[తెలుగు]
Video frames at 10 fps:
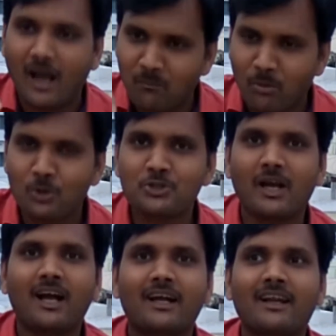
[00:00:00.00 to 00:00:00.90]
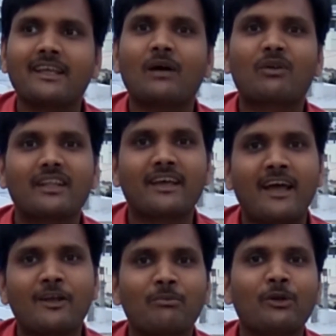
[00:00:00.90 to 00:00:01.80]
ఆ పోస్ట్ ఆకరణ ఎవరి దగ్గర
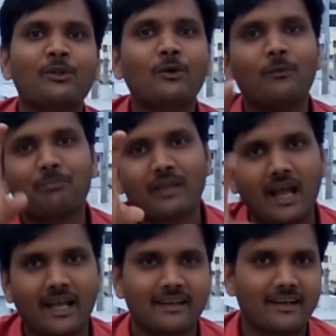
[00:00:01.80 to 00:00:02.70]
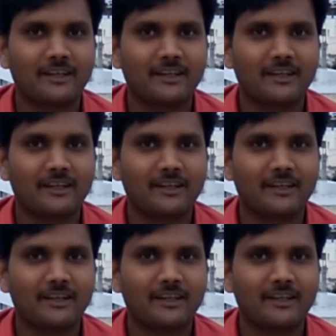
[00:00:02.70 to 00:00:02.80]
ఆగిపోయిందో ఆయన